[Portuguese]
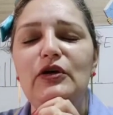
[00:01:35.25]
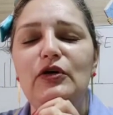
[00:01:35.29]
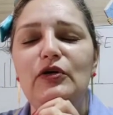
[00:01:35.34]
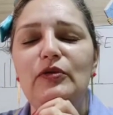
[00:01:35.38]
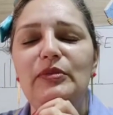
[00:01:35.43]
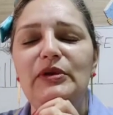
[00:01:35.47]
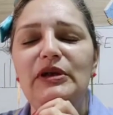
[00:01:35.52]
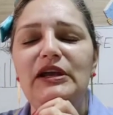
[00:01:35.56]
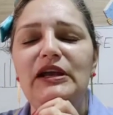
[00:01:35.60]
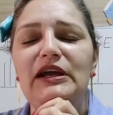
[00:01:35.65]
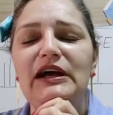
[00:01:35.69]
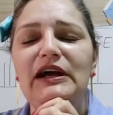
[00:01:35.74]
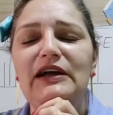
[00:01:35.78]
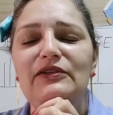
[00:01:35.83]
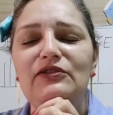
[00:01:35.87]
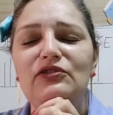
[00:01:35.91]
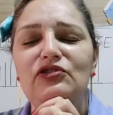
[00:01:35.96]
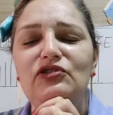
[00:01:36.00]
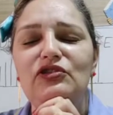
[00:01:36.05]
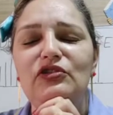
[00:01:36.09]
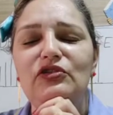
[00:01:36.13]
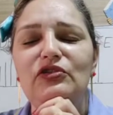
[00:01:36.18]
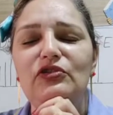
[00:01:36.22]
Obrigado,
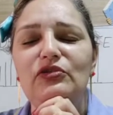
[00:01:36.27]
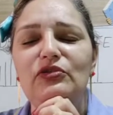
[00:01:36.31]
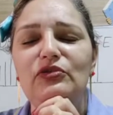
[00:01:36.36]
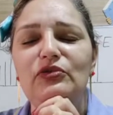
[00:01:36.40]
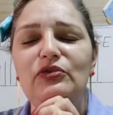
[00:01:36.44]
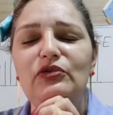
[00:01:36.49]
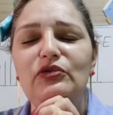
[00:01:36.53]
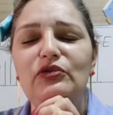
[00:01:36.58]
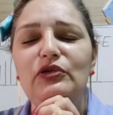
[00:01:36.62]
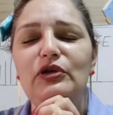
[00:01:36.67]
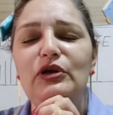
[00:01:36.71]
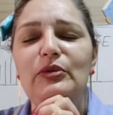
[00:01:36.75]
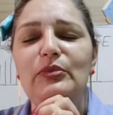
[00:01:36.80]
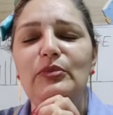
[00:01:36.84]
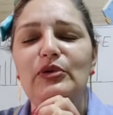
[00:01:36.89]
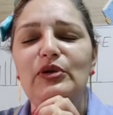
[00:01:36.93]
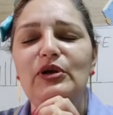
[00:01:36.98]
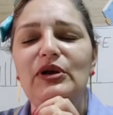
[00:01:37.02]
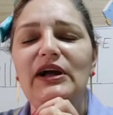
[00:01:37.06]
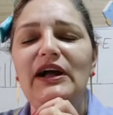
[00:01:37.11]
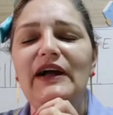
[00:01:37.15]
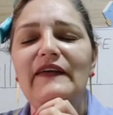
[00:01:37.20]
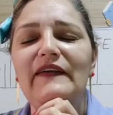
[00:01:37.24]
Jesus,
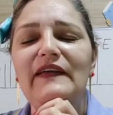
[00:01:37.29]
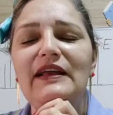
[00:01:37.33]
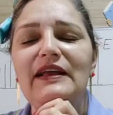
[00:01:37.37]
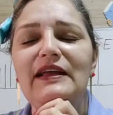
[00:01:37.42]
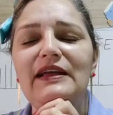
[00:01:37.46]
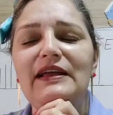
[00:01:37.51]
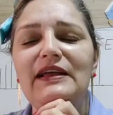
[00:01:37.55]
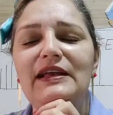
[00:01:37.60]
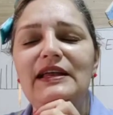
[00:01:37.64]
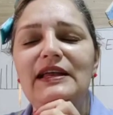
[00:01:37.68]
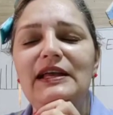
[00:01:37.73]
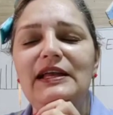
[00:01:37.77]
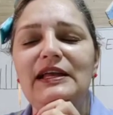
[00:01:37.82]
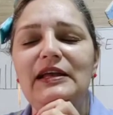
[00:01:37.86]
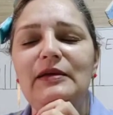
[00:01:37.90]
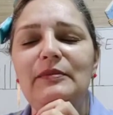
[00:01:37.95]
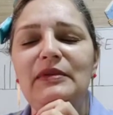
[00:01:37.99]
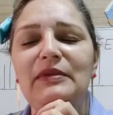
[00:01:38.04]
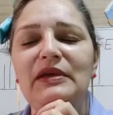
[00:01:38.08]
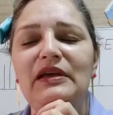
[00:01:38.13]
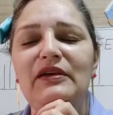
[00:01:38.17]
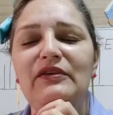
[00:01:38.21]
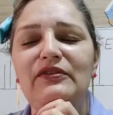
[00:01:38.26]
por cada alegria na
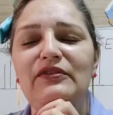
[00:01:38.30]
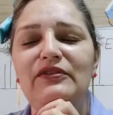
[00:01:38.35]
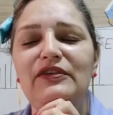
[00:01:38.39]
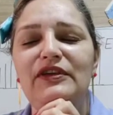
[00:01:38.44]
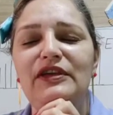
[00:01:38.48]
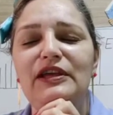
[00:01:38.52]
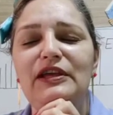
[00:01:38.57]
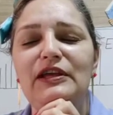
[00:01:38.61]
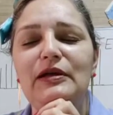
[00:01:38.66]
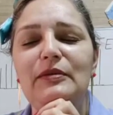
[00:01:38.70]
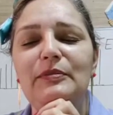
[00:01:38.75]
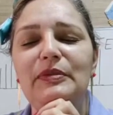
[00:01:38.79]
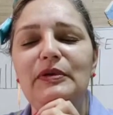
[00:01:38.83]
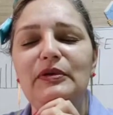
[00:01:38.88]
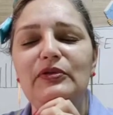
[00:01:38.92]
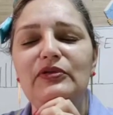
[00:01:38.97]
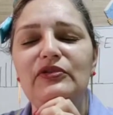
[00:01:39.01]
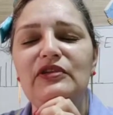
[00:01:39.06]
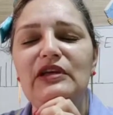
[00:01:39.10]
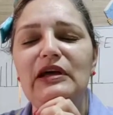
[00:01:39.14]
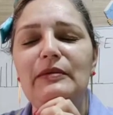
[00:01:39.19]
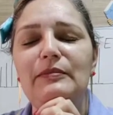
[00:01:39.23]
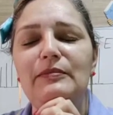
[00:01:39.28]
minha vida,
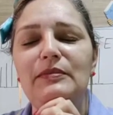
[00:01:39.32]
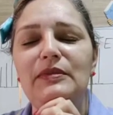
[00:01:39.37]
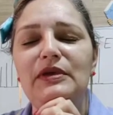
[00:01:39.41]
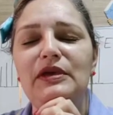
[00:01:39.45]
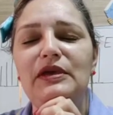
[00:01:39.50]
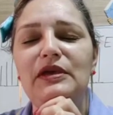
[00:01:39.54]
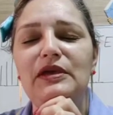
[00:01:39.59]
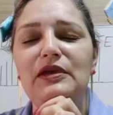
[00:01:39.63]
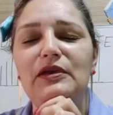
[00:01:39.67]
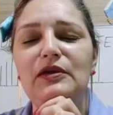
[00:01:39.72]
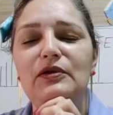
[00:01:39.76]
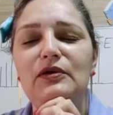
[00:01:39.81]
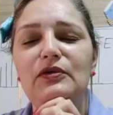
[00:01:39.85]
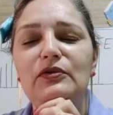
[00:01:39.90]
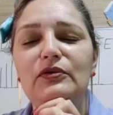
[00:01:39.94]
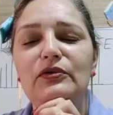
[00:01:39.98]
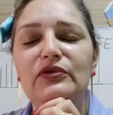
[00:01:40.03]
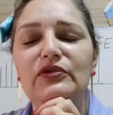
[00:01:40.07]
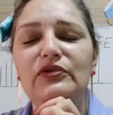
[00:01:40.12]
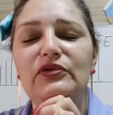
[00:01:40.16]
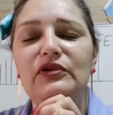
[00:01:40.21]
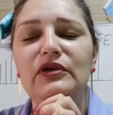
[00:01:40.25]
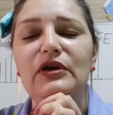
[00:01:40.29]
pelos
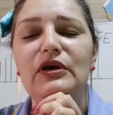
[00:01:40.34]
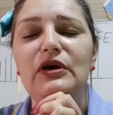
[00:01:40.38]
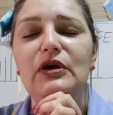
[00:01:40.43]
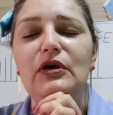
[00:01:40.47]
amigos.